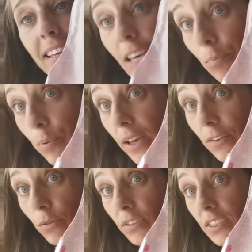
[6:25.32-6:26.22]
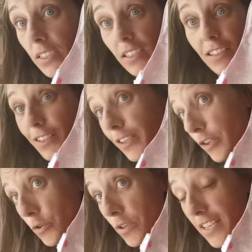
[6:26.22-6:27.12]
qui peut être aussi
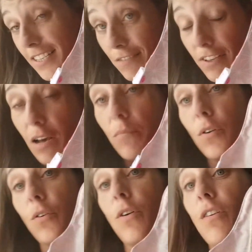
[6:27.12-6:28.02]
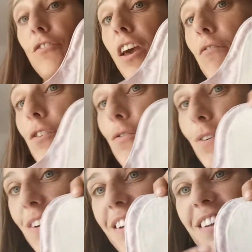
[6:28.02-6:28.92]
euh, utilisée évidemment en
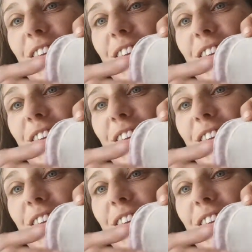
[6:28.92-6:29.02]
serviette euh,